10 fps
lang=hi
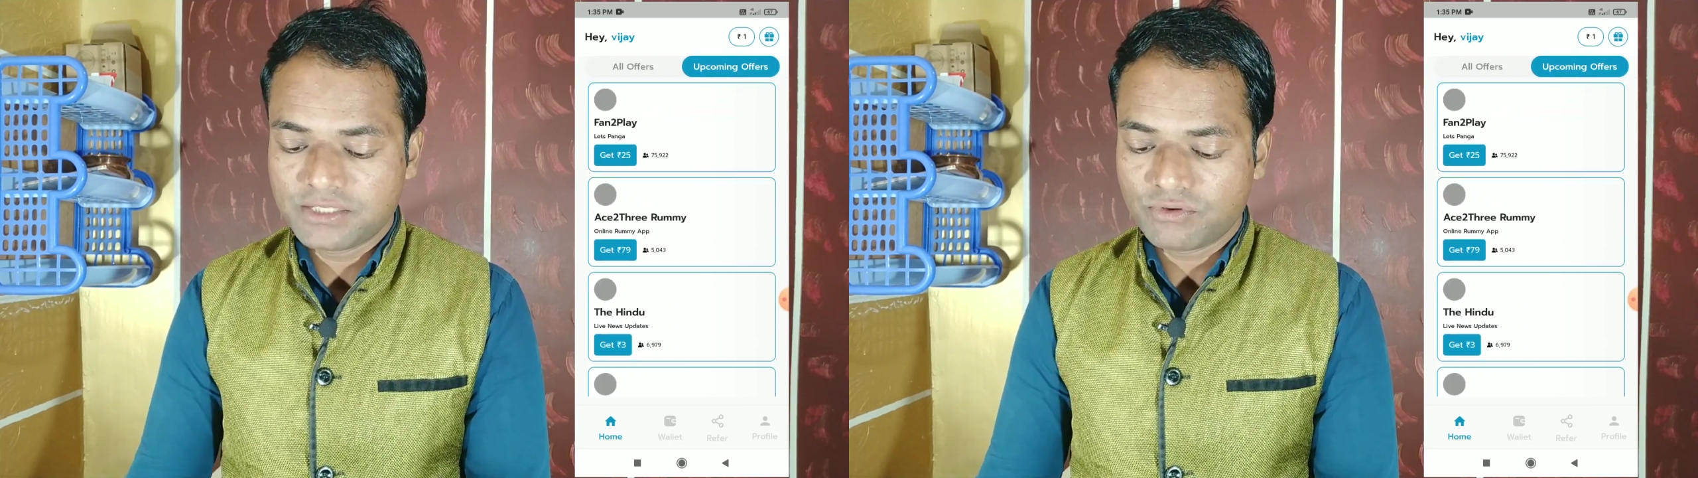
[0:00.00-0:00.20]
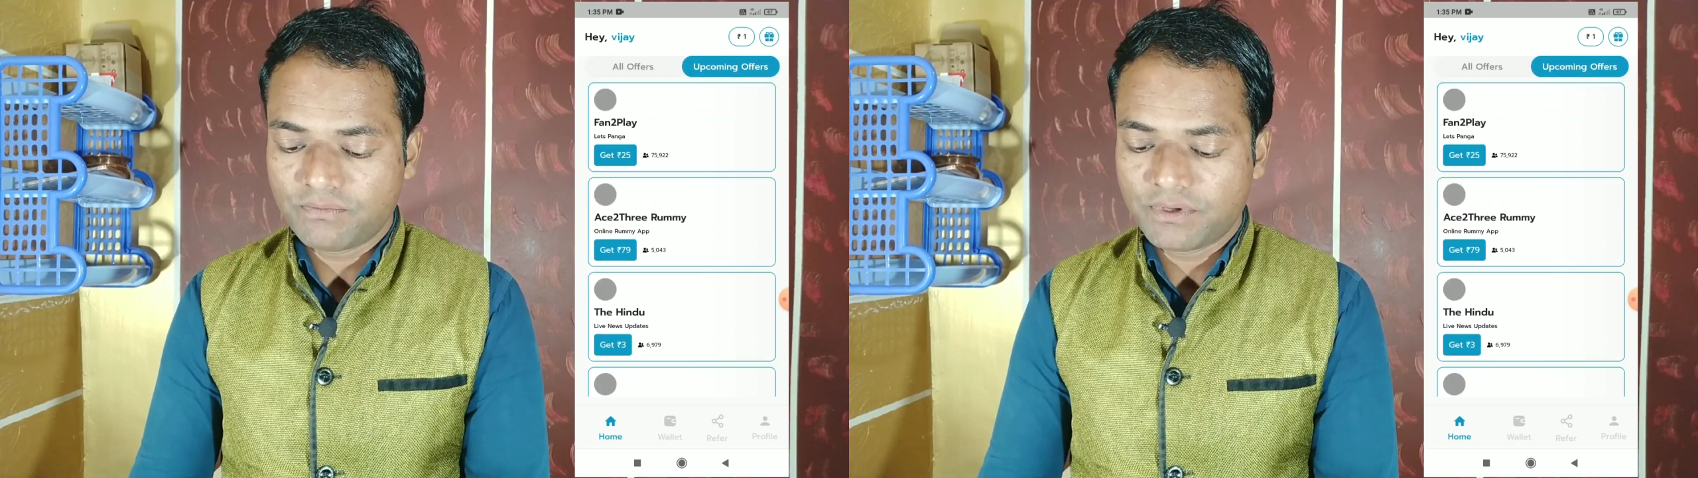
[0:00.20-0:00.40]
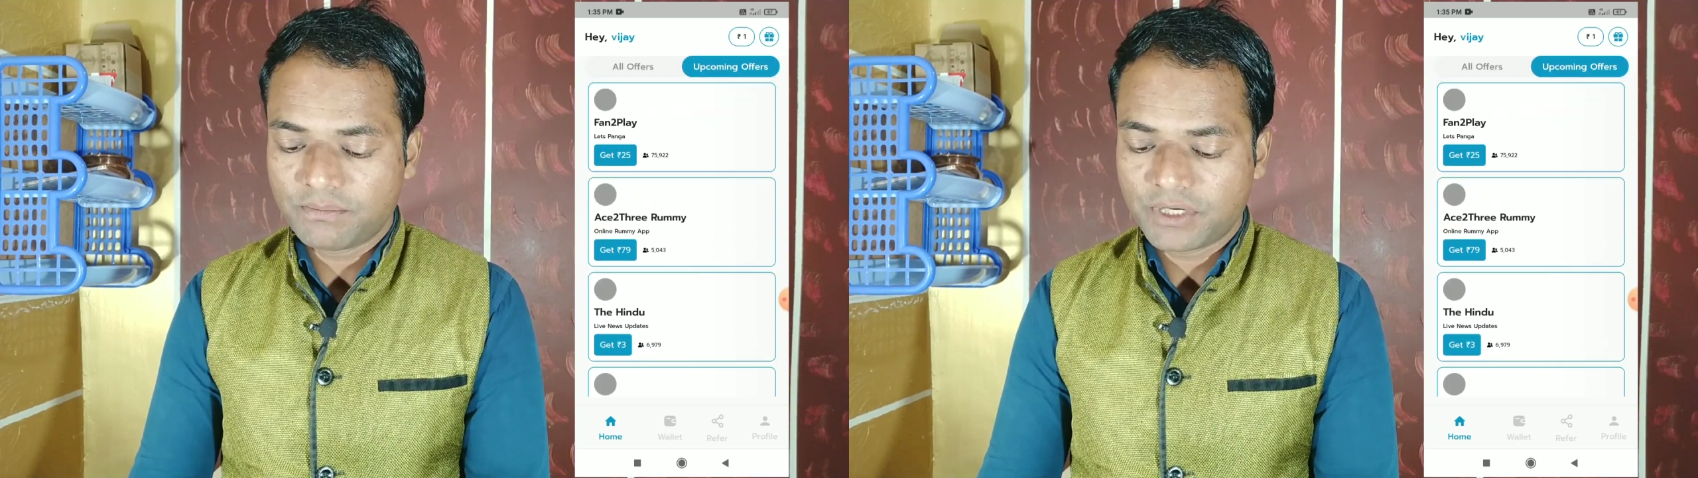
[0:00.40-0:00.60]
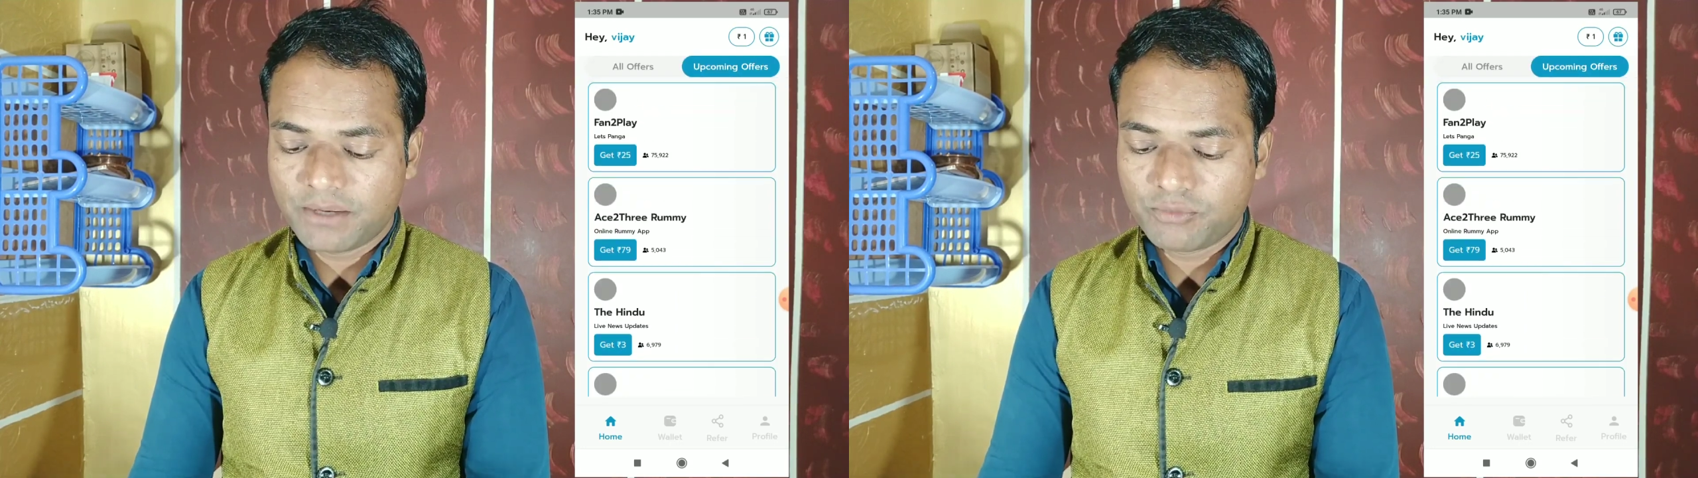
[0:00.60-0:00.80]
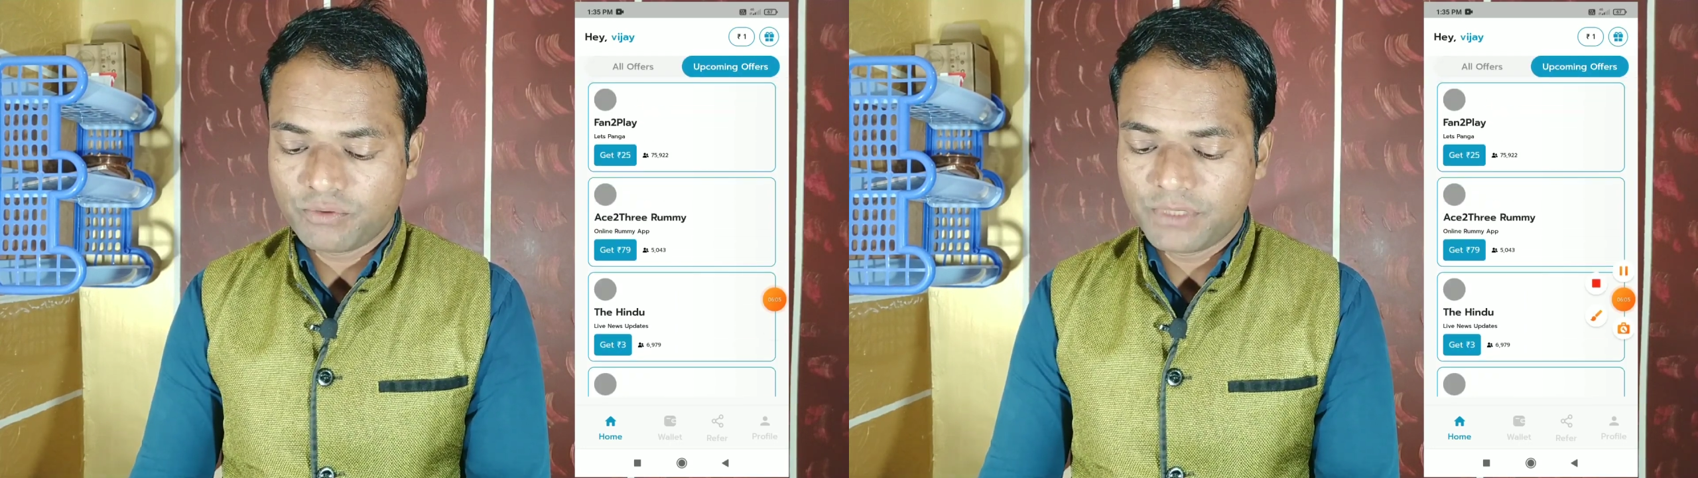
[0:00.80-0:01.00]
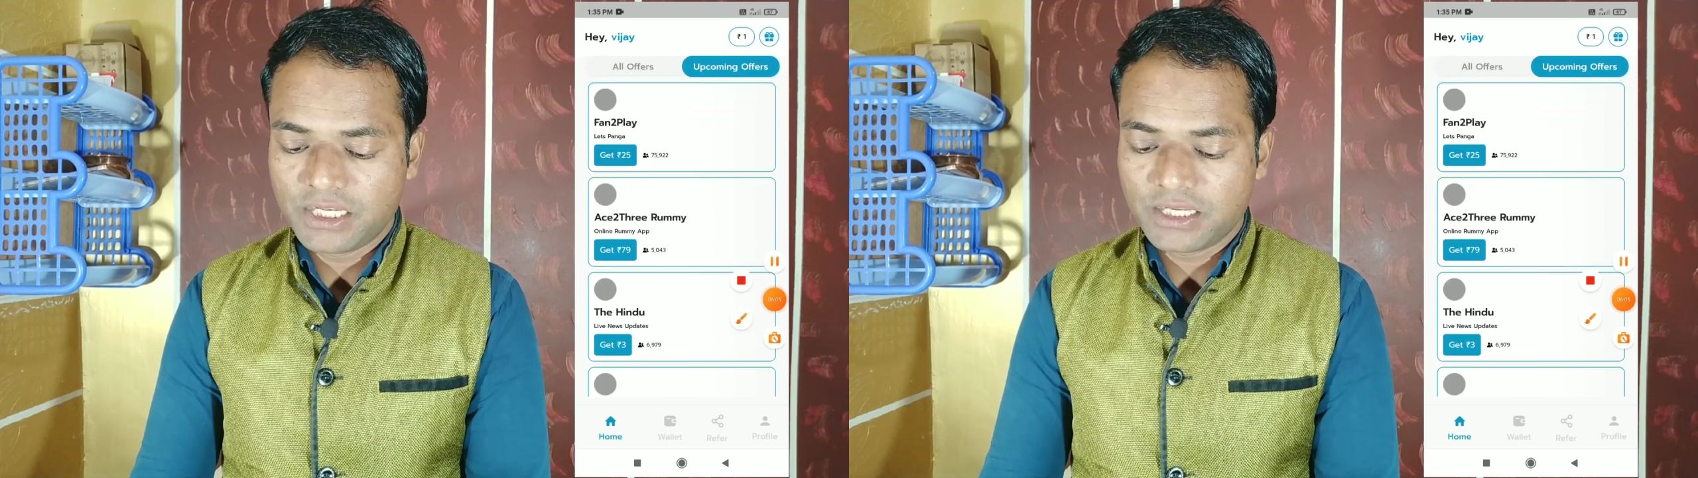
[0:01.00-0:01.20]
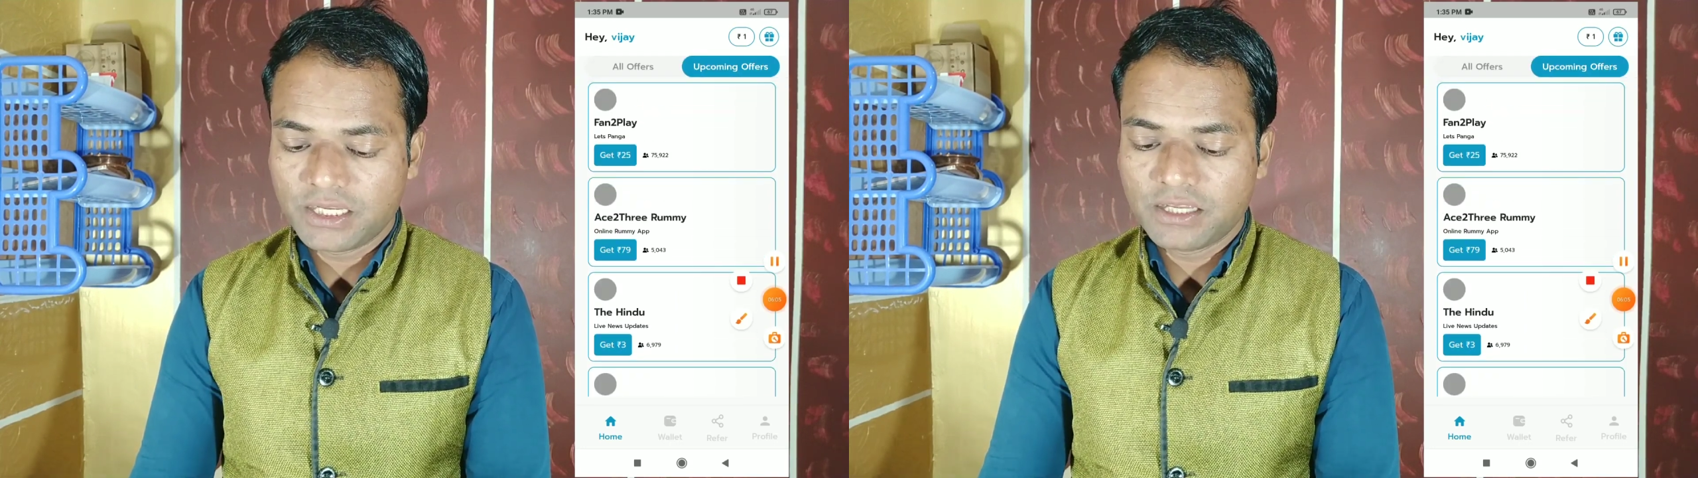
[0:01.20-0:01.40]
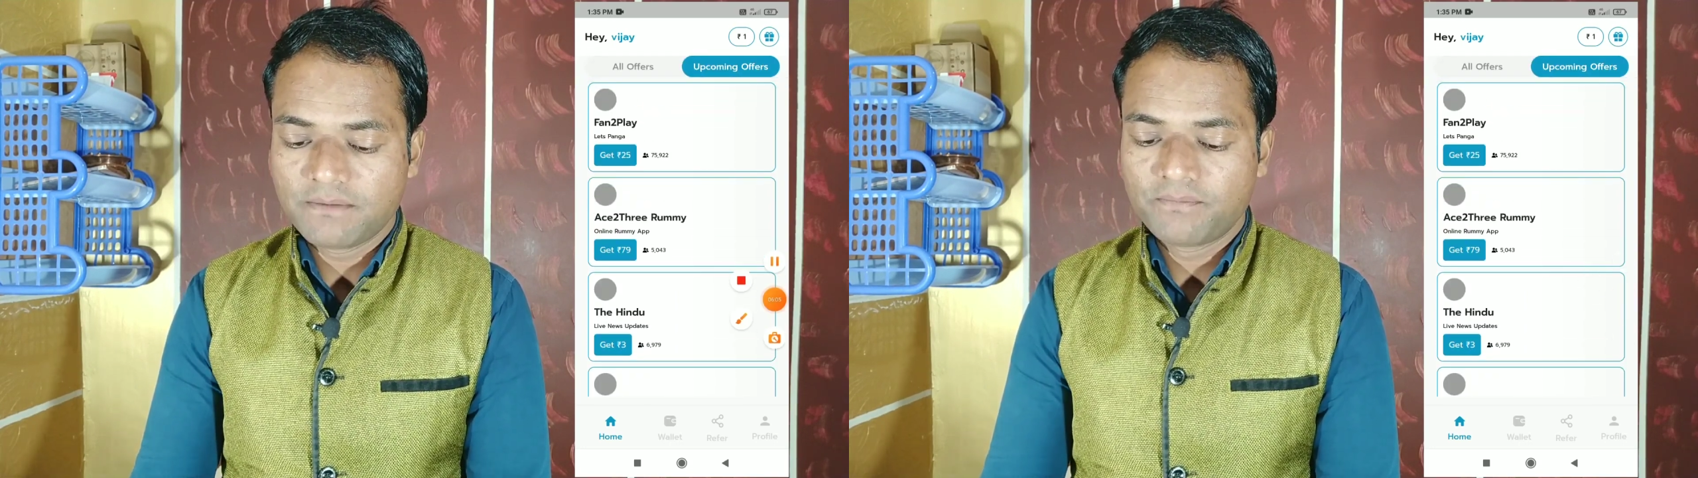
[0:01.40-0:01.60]
इस ऑफ़र पर आपको
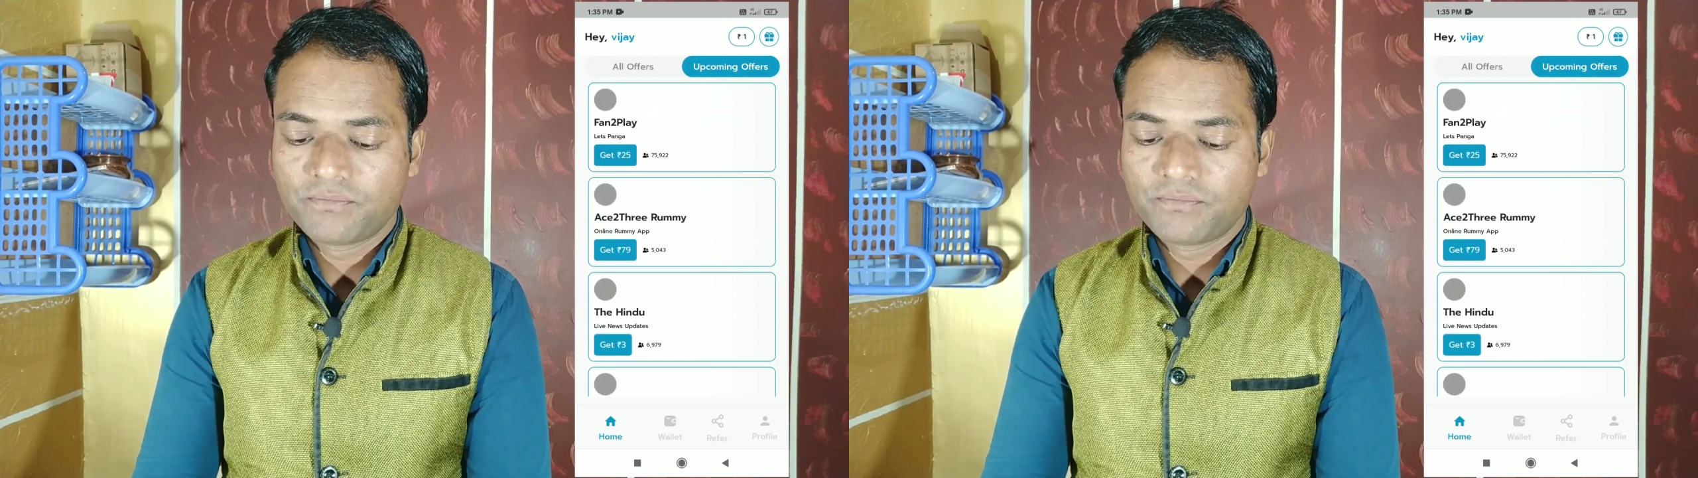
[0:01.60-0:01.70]
मिलेंगे